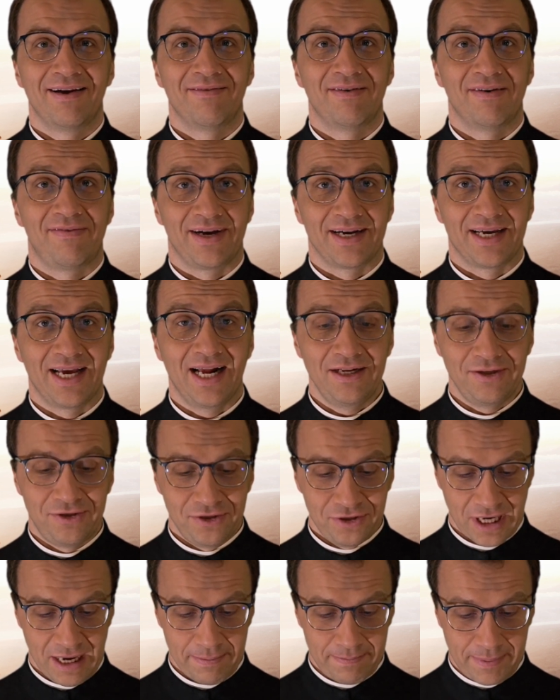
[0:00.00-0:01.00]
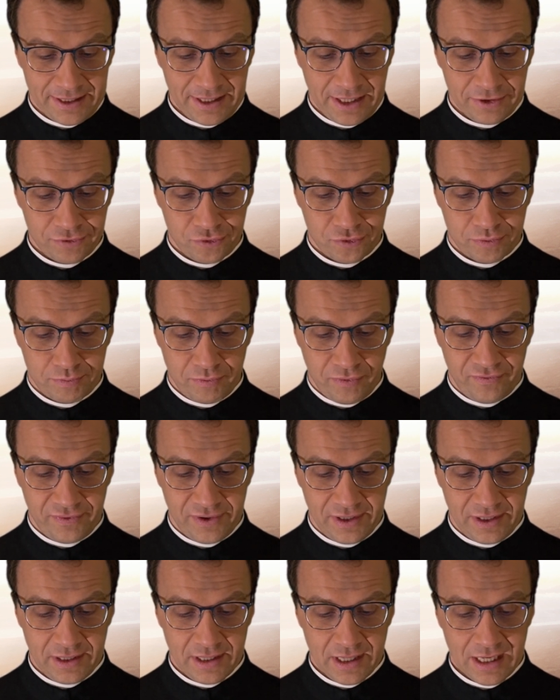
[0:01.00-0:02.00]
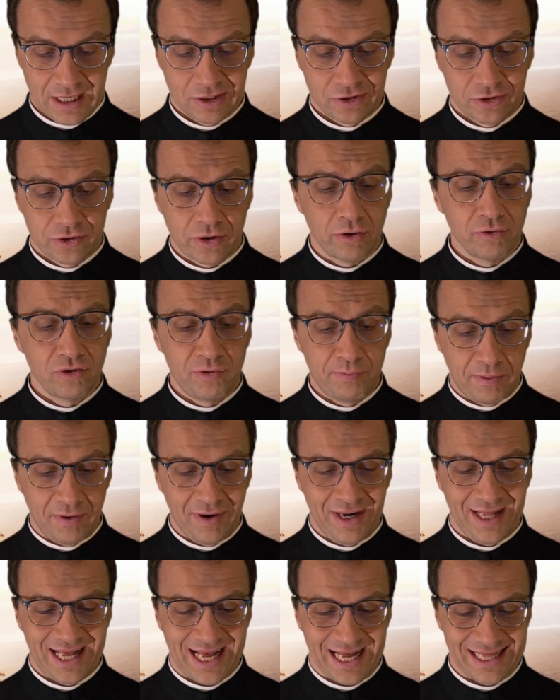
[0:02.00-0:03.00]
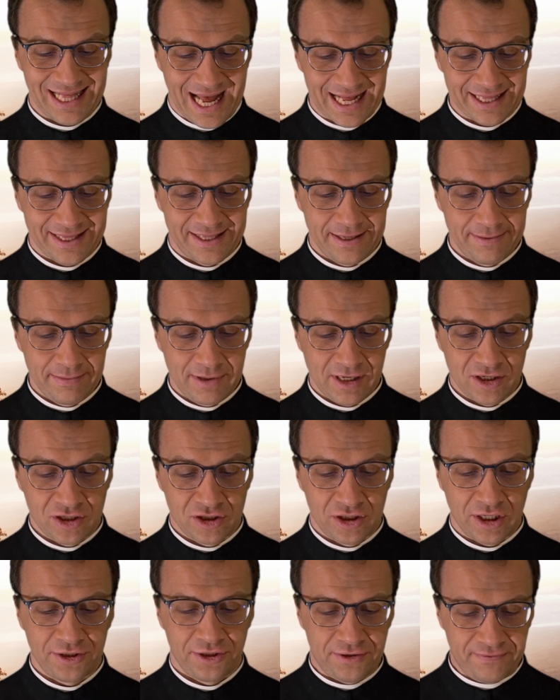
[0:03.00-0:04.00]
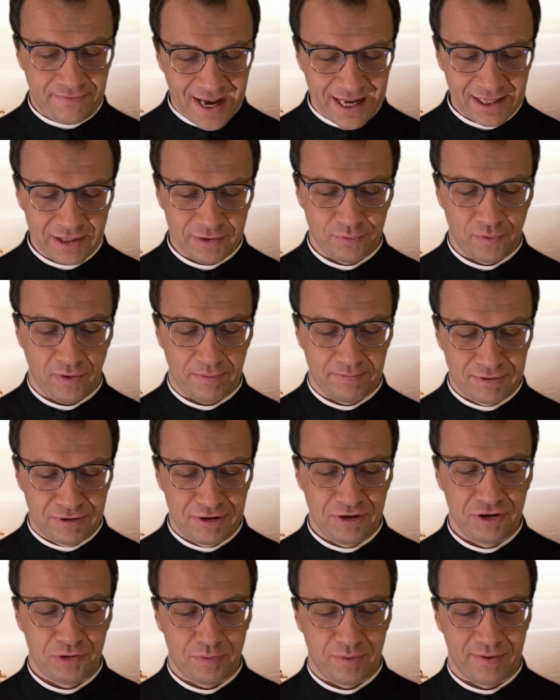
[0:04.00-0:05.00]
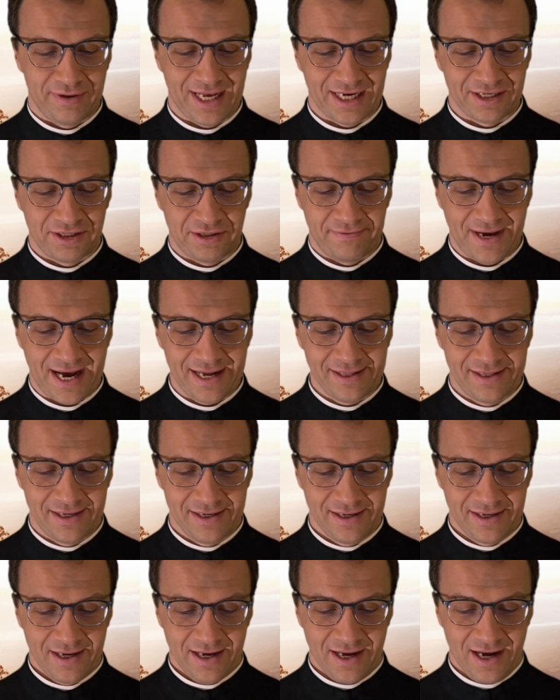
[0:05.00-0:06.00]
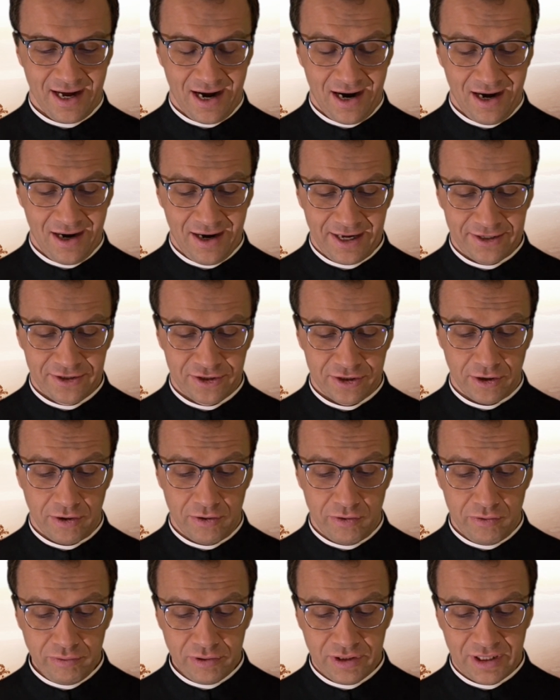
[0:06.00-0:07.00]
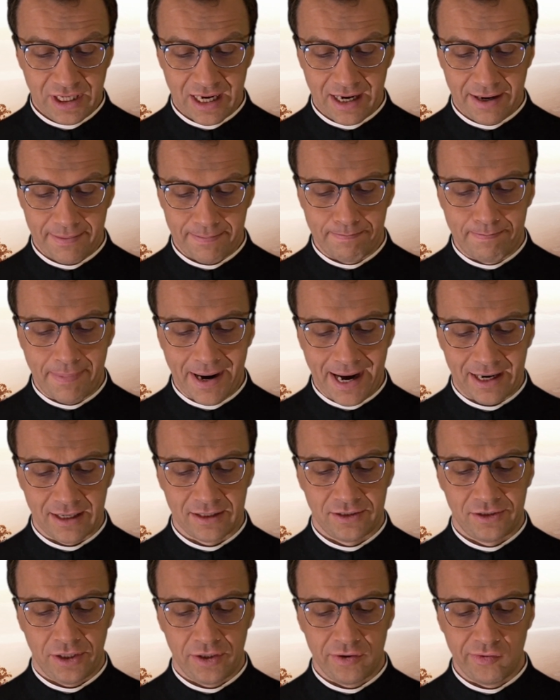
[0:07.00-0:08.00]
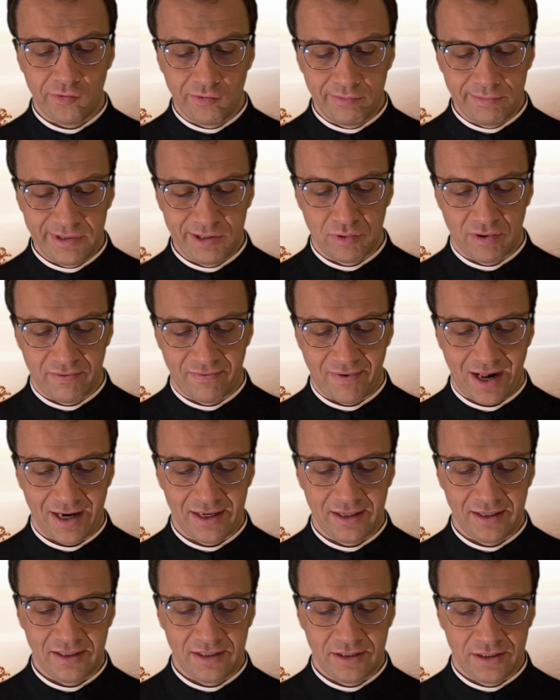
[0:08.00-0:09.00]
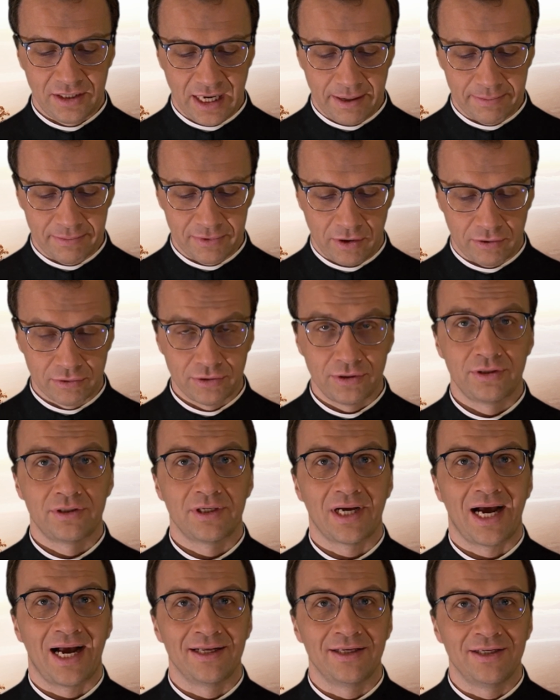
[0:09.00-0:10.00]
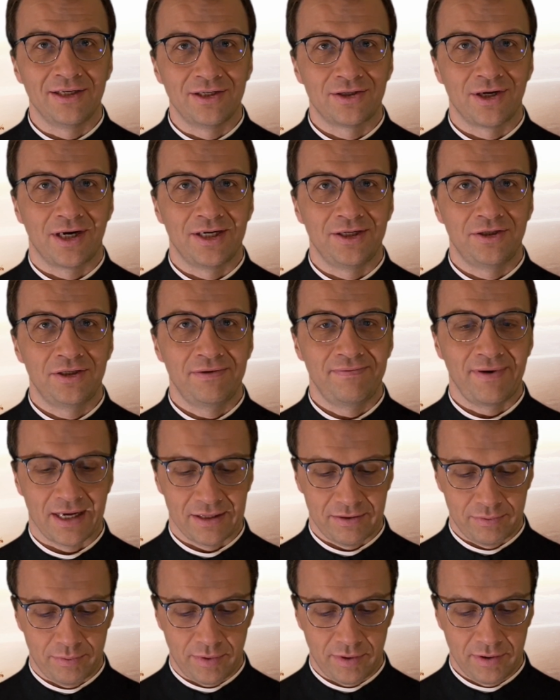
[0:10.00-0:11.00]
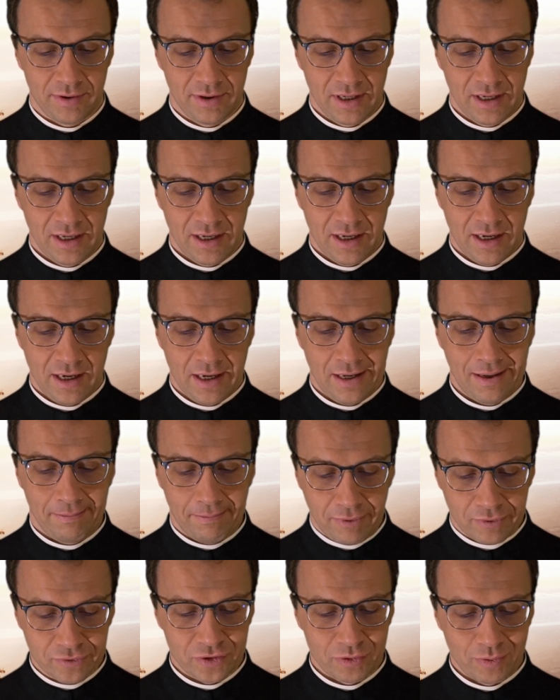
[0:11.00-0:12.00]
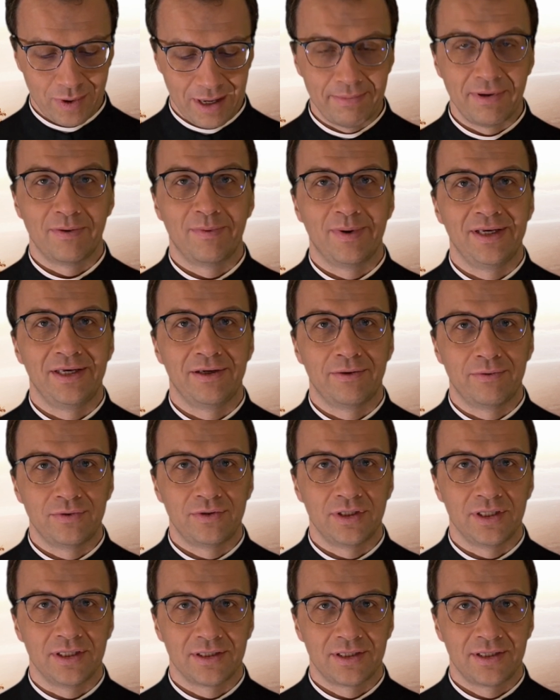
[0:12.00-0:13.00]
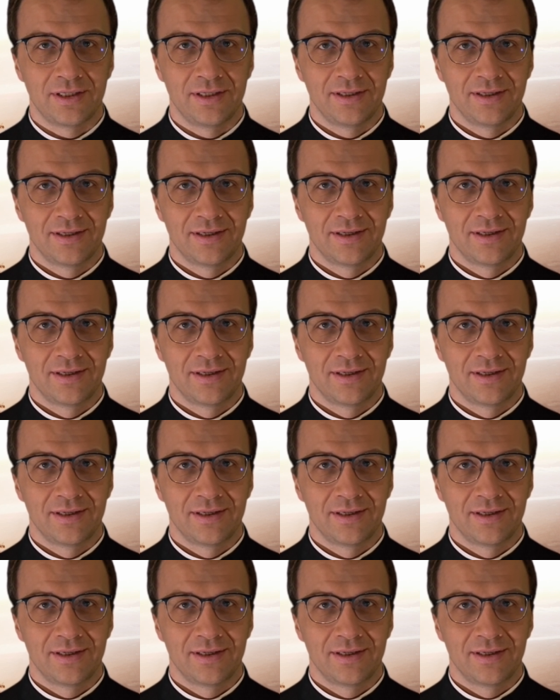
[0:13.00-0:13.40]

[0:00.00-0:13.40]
W Ewangelii dzisiaj Pan Jezus mówi: Sąd polega na tym, że światło przyszło na świat, lecz ludzie bardziej umiłowali ciemność aniżeli światło, bo złe były ich uczynki.